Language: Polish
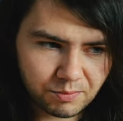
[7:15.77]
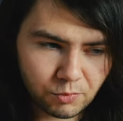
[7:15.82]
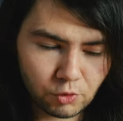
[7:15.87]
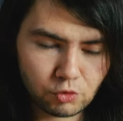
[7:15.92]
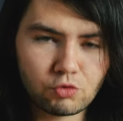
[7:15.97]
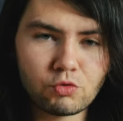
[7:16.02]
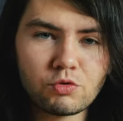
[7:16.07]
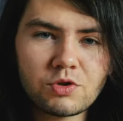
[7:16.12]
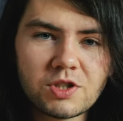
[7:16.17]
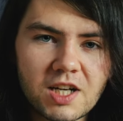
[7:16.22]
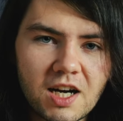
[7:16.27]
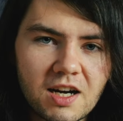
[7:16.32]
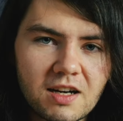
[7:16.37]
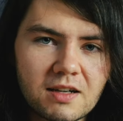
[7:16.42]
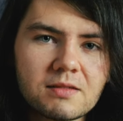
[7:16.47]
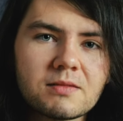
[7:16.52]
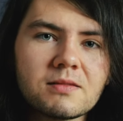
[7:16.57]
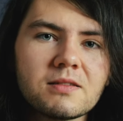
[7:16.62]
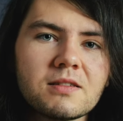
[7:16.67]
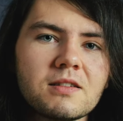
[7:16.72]

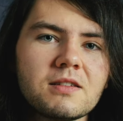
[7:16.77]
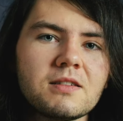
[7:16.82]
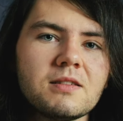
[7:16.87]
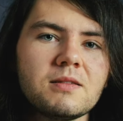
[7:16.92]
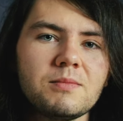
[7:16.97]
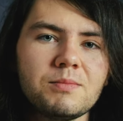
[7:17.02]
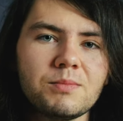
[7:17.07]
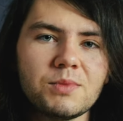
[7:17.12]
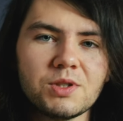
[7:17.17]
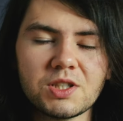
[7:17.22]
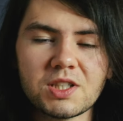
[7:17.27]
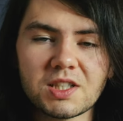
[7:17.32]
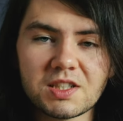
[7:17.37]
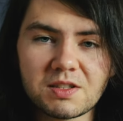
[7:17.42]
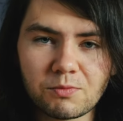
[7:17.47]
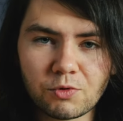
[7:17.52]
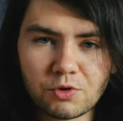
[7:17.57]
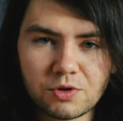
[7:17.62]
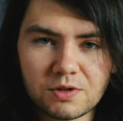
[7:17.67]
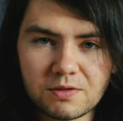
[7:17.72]
poczucia bycia
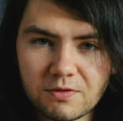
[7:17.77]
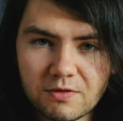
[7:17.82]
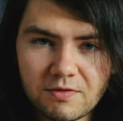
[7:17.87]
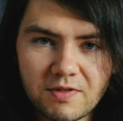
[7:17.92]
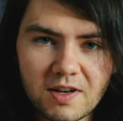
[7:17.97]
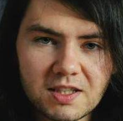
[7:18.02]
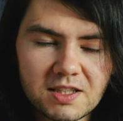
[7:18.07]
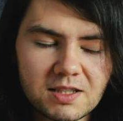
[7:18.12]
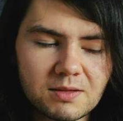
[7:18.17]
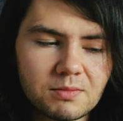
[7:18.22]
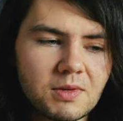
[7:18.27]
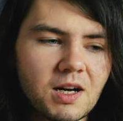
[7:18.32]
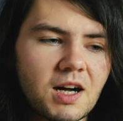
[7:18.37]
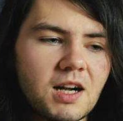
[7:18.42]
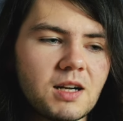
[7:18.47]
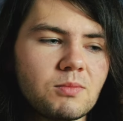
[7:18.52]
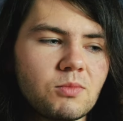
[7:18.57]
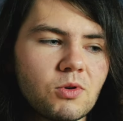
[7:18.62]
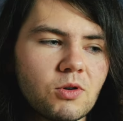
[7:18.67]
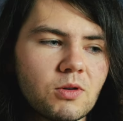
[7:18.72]
zmotywowanym
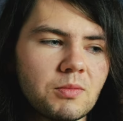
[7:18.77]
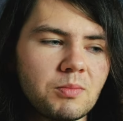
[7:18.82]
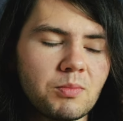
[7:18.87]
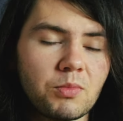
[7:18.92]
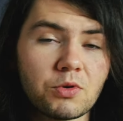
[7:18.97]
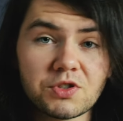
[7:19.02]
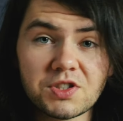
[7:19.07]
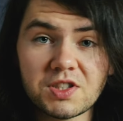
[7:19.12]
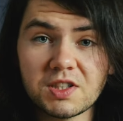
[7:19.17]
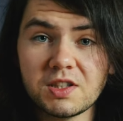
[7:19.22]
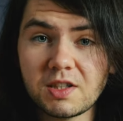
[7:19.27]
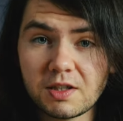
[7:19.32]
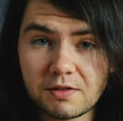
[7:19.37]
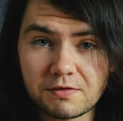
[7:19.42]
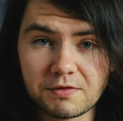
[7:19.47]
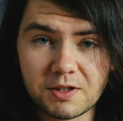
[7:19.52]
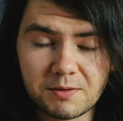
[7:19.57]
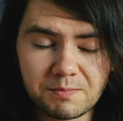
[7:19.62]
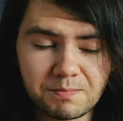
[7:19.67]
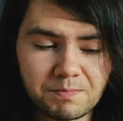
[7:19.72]
albo
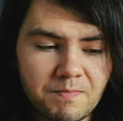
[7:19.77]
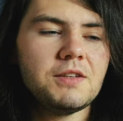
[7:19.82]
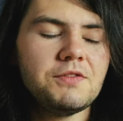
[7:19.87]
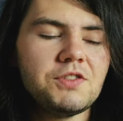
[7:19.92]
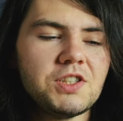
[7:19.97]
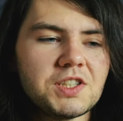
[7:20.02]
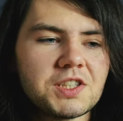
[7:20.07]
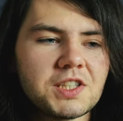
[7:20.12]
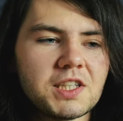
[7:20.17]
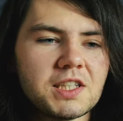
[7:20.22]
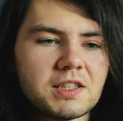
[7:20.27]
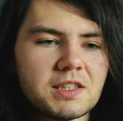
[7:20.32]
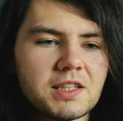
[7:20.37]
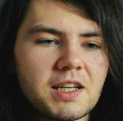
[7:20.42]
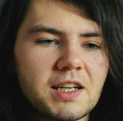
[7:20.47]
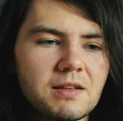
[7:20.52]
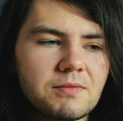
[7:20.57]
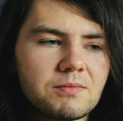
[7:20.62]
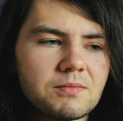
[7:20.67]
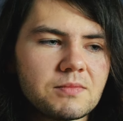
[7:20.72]
pozytywnym i wszystkie
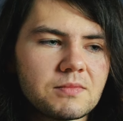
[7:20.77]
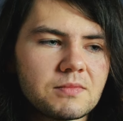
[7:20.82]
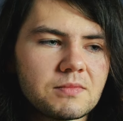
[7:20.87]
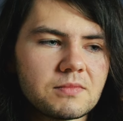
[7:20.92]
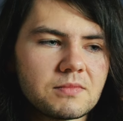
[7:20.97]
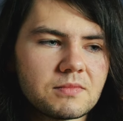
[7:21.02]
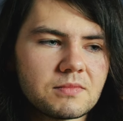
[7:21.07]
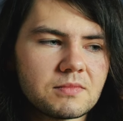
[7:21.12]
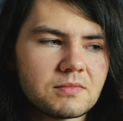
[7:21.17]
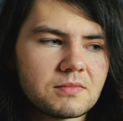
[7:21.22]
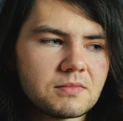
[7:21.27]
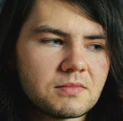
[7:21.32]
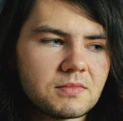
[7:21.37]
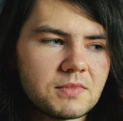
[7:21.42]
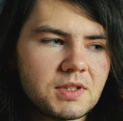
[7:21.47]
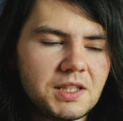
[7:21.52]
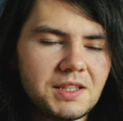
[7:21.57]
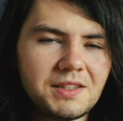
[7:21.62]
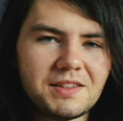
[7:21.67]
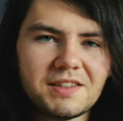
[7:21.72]
te
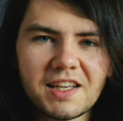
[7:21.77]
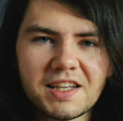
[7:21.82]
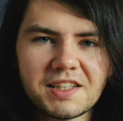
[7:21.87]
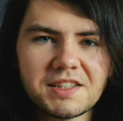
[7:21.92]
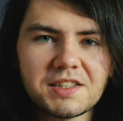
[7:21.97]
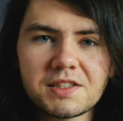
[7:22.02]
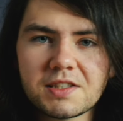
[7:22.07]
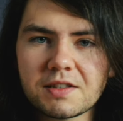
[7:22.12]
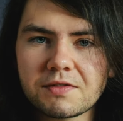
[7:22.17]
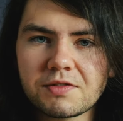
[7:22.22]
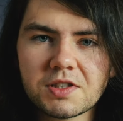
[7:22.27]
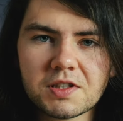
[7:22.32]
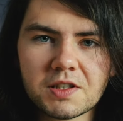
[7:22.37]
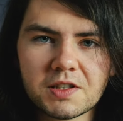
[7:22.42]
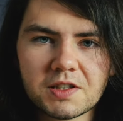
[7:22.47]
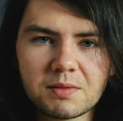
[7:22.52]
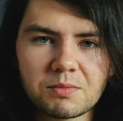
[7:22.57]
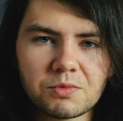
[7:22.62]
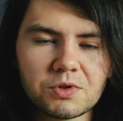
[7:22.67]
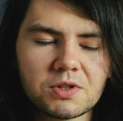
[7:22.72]
intencje,
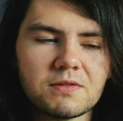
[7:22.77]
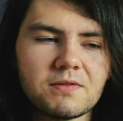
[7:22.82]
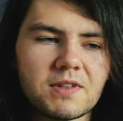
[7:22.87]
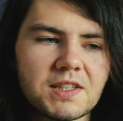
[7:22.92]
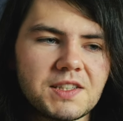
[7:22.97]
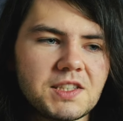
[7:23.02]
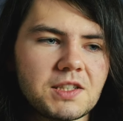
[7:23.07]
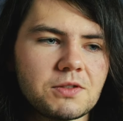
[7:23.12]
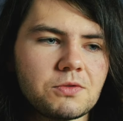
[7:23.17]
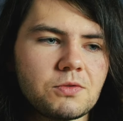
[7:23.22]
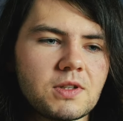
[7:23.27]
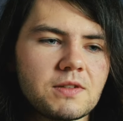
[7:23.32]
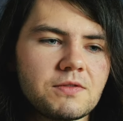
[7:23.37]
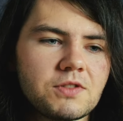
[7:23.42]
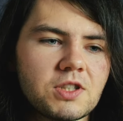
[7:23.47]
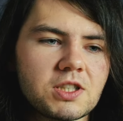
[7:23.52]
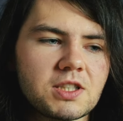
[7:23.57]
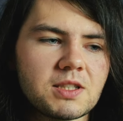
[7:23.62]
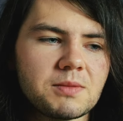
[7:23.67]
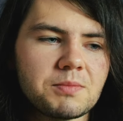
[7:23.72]
wszystkie te motywacje, które
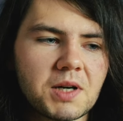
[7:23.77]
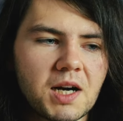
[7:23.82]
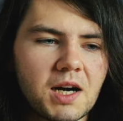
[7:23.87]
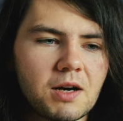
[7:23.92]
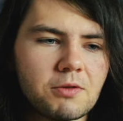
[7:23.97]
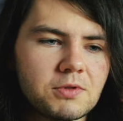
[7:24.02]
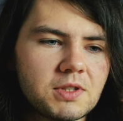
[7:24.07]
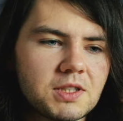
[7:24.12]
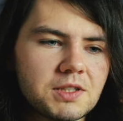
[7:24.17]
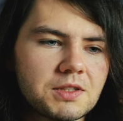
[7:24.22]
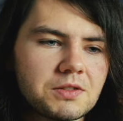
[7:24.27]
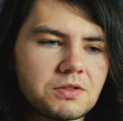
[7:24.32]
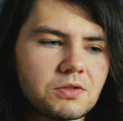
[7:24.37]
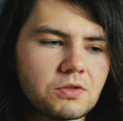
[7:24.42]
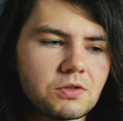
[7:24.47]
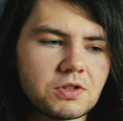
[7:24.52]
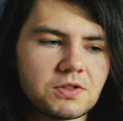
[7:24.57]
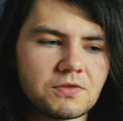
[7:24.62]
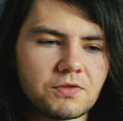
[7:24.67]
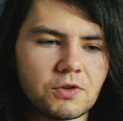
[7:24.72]
wcześniej pchały nas
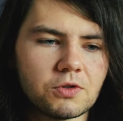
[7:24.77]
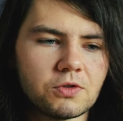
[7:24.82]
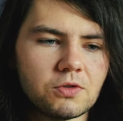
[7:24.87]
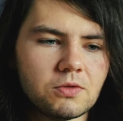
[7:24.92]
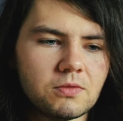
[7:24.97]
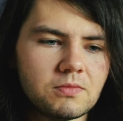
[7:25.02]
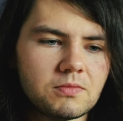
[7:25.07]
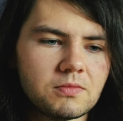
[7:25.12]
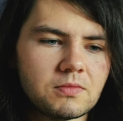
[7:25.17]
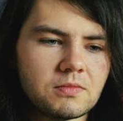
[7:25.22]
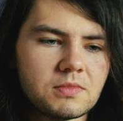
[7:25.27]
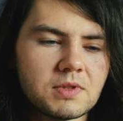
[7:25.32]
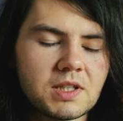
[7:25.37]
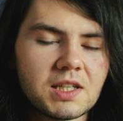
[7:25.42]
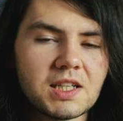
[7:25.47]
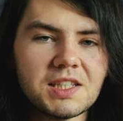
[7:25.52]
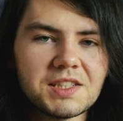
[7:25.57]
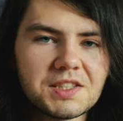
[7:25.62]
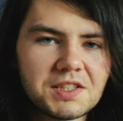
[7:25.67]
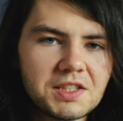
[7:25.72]
do rozwoju,
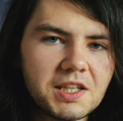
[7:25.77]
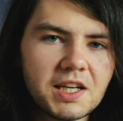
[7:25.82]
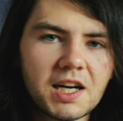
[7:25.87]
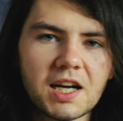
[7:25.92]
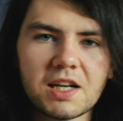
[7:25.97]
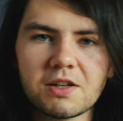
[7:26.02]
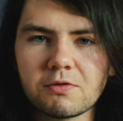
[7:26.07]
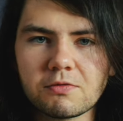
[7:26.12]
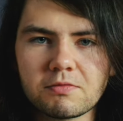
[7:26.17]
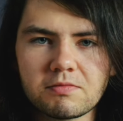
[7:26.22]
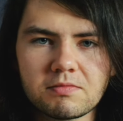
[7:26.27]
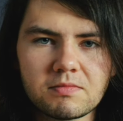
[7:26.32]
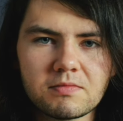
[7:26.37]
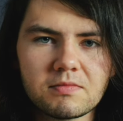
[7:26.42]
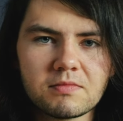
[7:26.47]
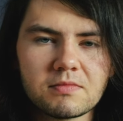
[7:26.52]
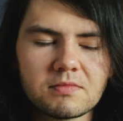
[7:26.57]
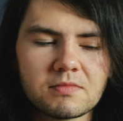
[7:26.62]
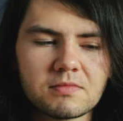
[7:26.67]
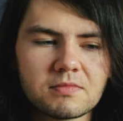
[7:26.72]
nagle znikają
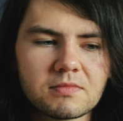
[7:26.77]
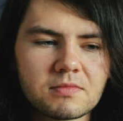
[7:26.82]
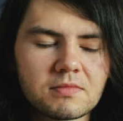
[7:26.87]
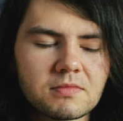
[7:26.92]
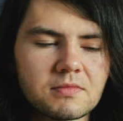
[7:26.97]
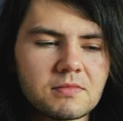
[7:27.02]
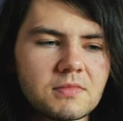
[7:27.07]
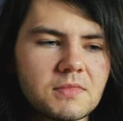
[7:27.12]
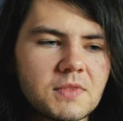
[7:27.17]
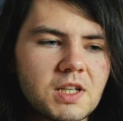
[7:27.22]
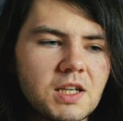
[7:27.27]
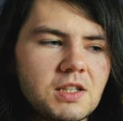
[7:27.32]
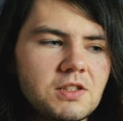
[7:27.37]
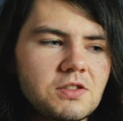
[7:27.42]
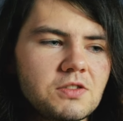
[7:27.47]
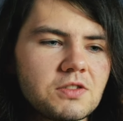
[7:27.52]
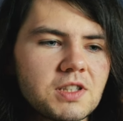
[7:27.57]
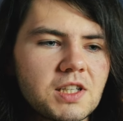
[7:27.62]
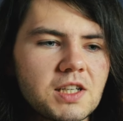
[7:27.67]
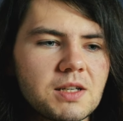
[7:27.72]
i
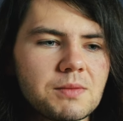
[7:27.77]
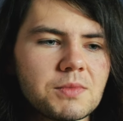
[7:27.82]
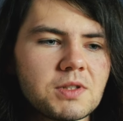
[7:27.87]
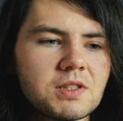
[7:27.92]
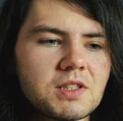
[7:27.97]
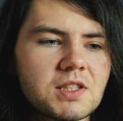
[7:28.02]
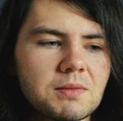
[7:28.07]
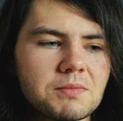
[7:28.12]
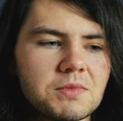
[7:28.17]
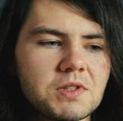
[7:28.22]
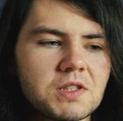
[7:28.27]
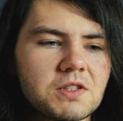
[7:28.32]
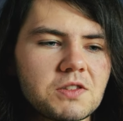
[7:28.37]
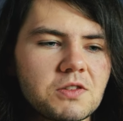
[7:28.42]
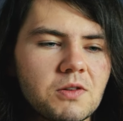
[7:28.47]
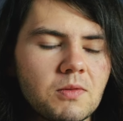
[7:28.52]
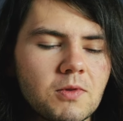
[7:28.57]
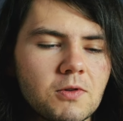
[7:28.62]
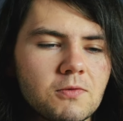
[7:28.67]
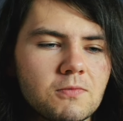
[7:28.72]
zostajemy sami ze
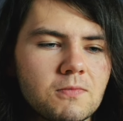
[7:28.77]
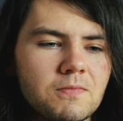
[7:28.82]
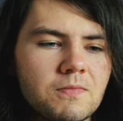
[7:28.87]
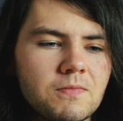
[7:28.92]
sobą.